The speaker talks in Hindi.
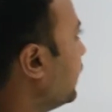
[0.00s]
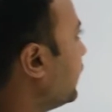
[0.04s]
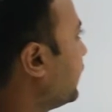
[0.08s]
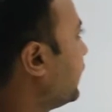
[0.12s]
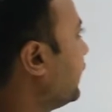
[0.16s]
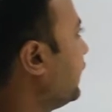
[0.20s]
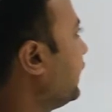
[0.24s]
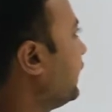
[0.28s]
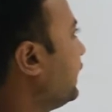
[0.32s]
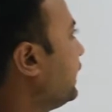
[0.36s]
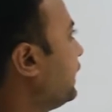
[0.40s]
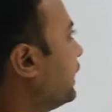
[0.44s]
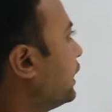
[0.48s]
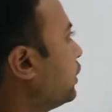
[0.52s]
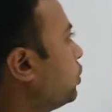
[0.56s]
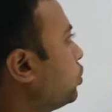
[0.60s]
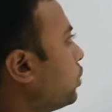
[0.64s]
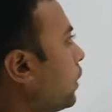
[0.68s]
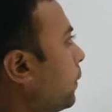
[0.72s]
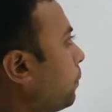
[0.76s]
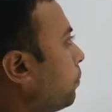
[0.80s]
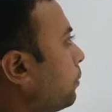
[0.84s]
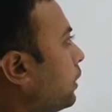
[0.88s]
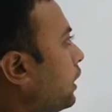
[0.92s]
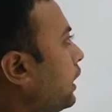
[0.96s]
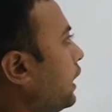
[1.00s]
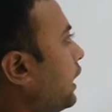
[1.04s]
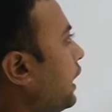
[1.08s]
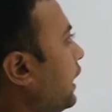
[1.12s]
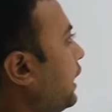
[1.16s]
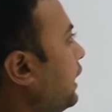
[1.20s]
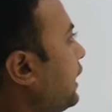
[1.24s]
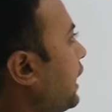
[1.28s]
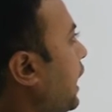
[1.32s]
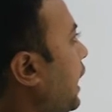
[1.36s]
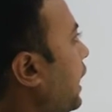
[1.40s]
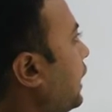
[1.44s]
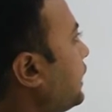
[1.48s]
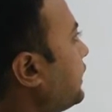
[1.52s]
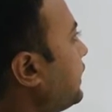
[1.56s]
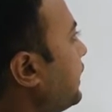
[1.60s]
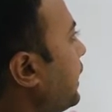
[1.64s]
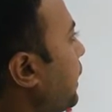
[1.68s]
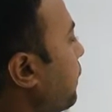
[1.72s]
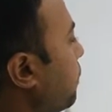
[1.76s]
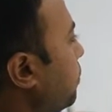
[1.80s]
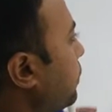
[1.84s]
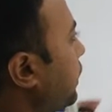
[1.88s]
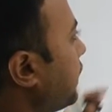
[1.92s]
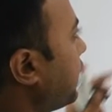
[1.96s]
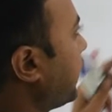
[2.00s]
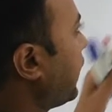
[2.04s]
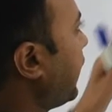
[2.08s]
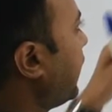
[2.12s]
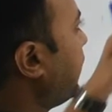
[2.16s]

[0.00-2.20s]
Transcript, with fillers: कि ये जो आपका है यहाँ से आपका क्या